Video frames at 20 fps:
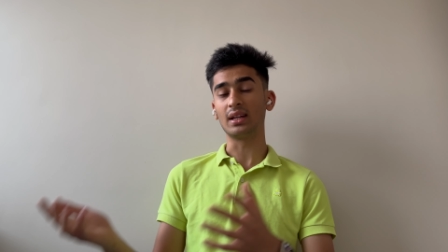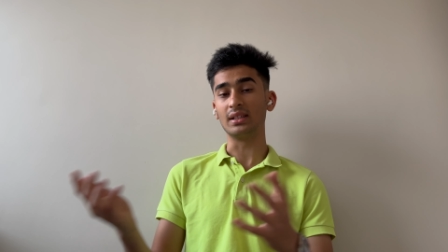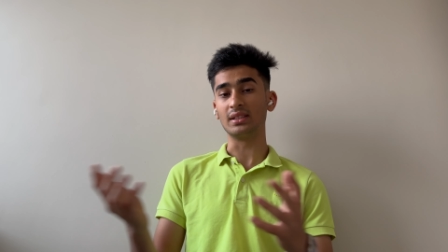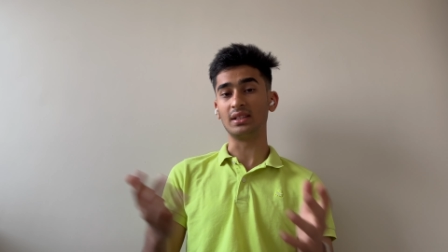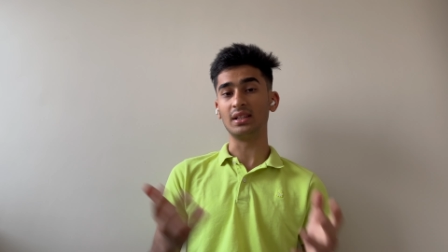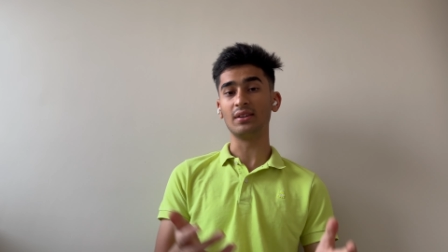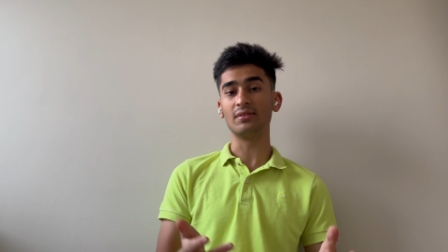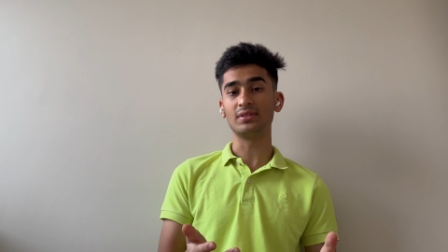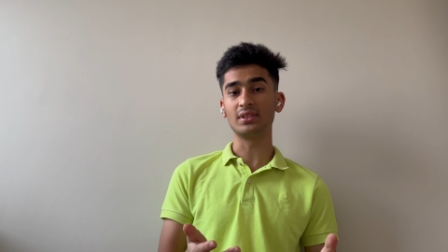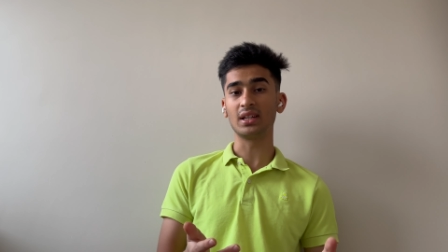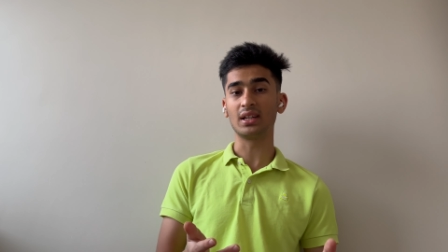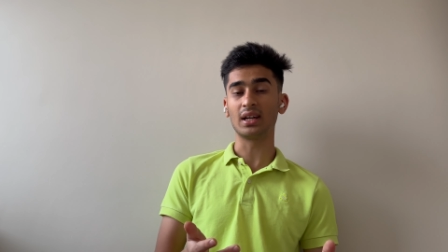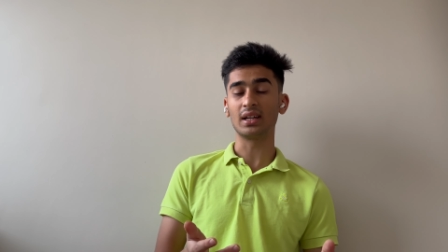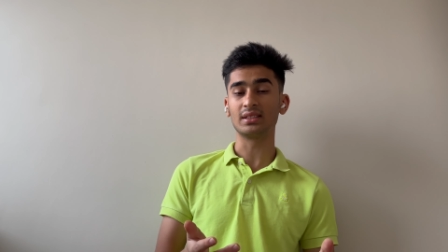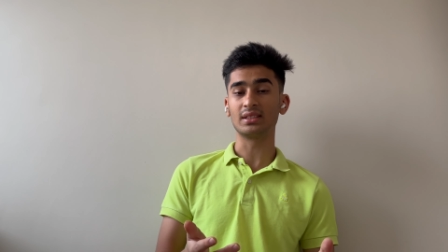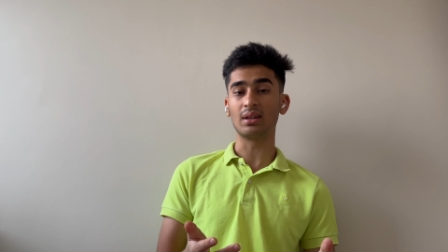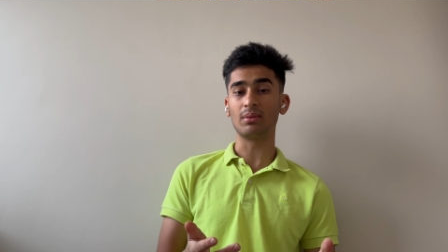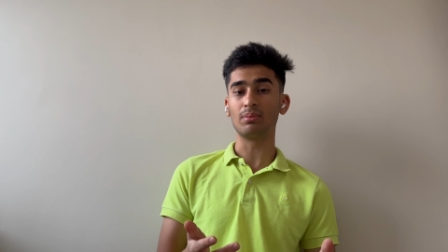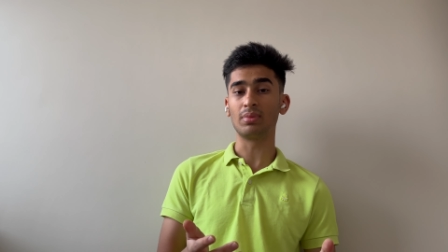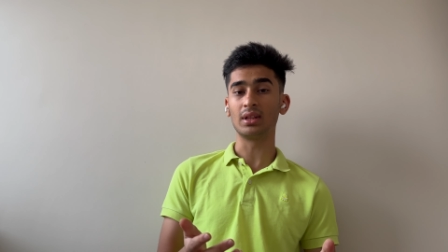एच डी एफ सी का
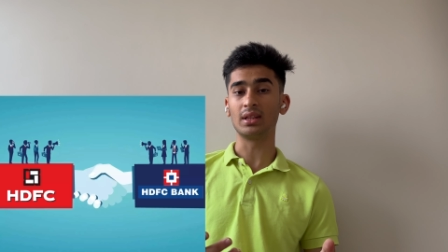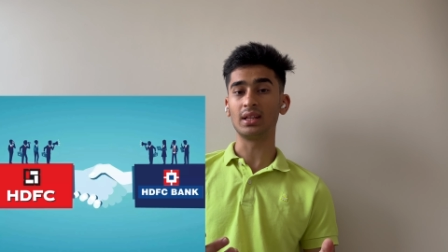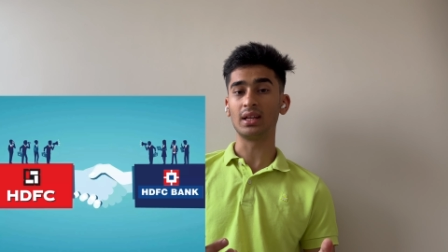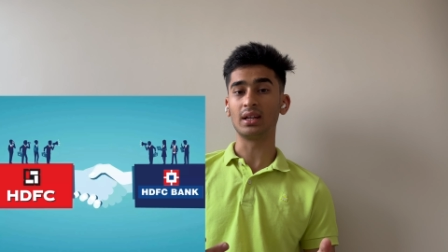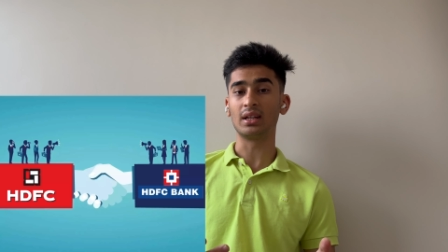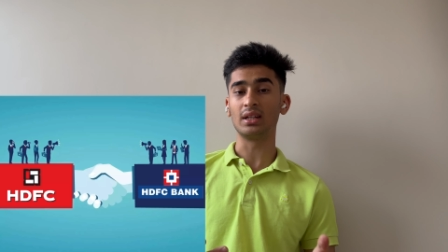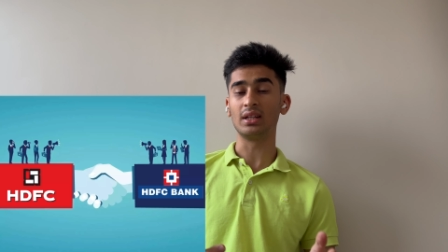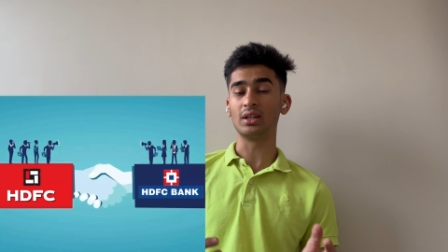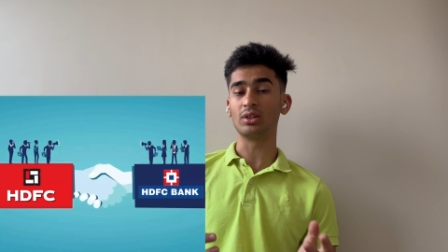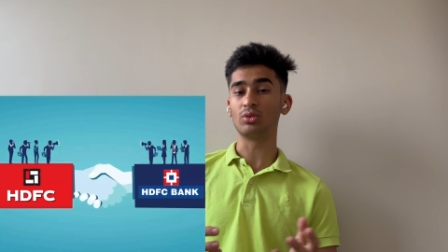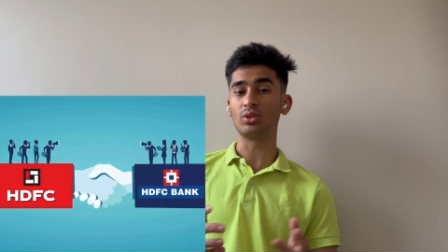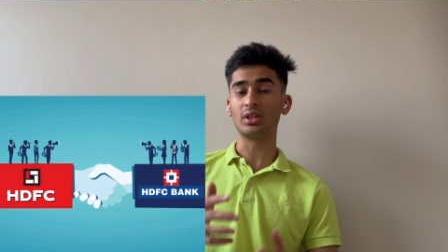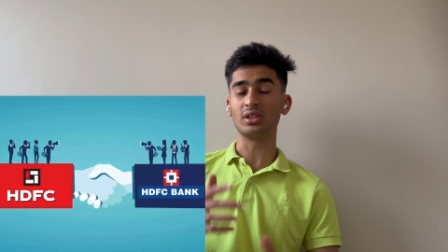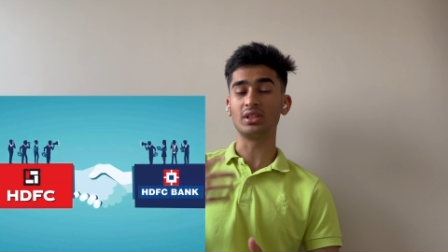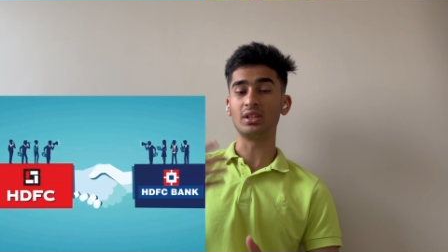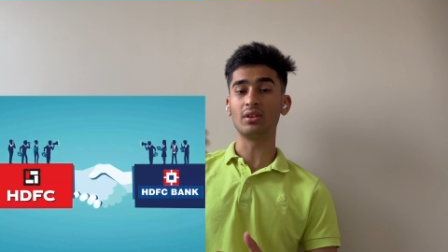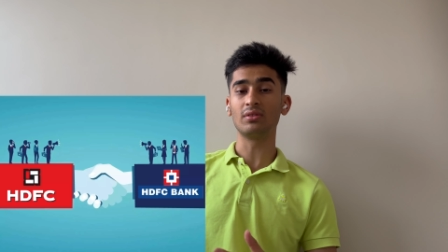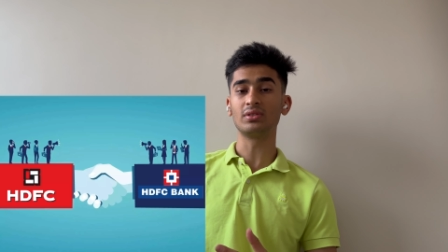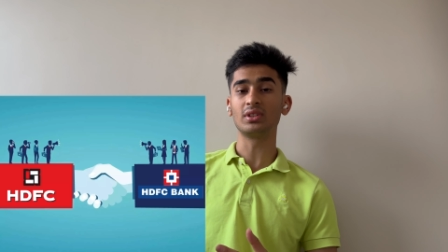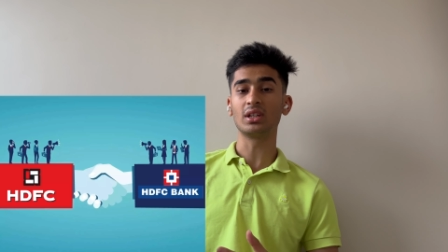एग्जाम्पल देख लिया तो एच
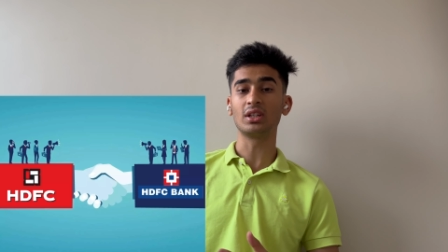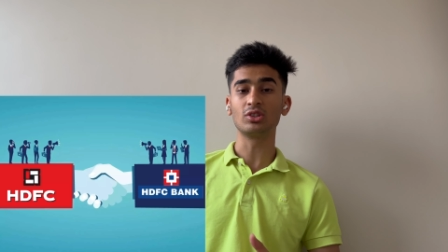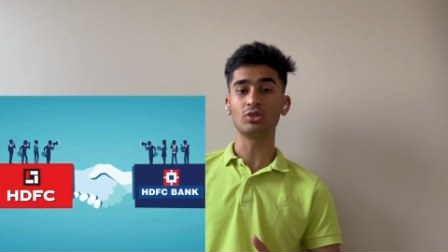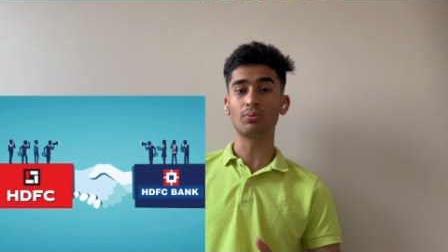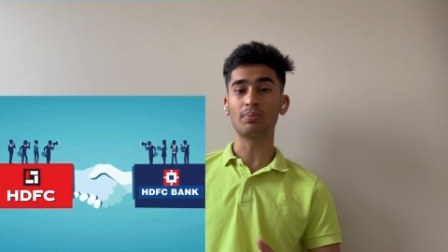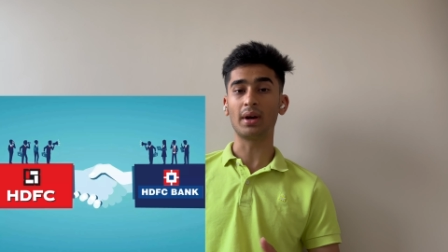डी एफ सी की जो